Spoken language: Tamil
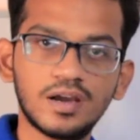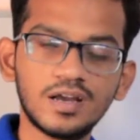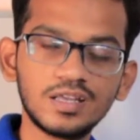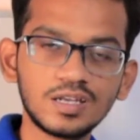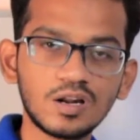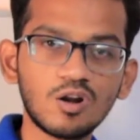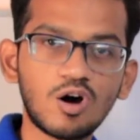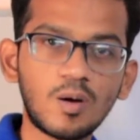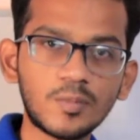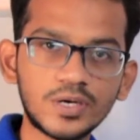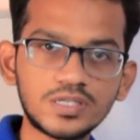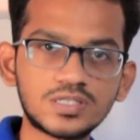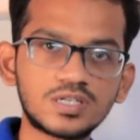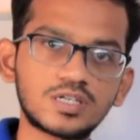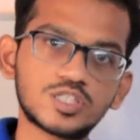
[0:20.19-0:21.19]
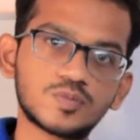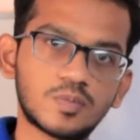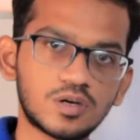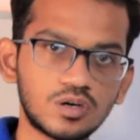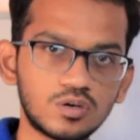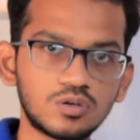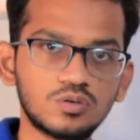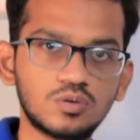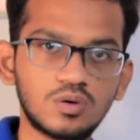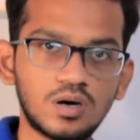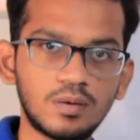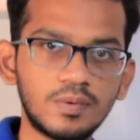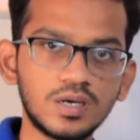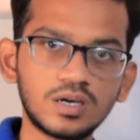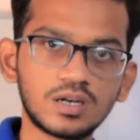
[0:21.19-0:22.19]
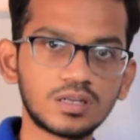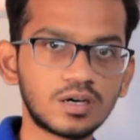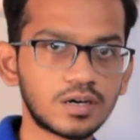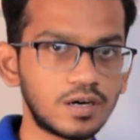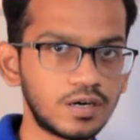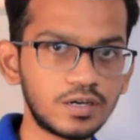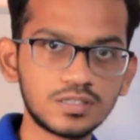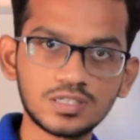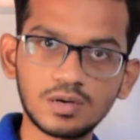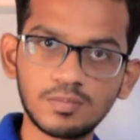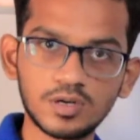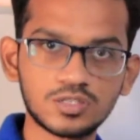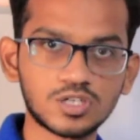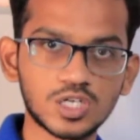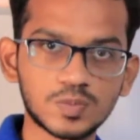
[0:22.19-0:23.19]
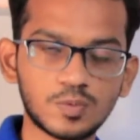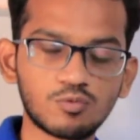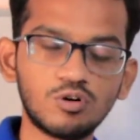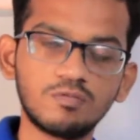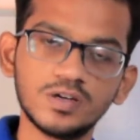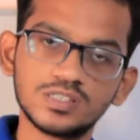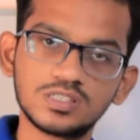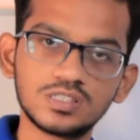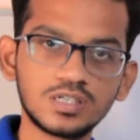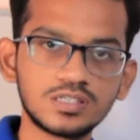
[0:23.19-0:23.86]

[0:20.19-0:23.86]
எதனால் ஹாப்கின்சன் டெஸ்ட் பண்ணணும் அப்படிங்கிறதுக்கு ரெண்டு ரீசன் நம்ம டிஸ்கஸ் பண்ணுவோம் ஃபர்ஸ்ட்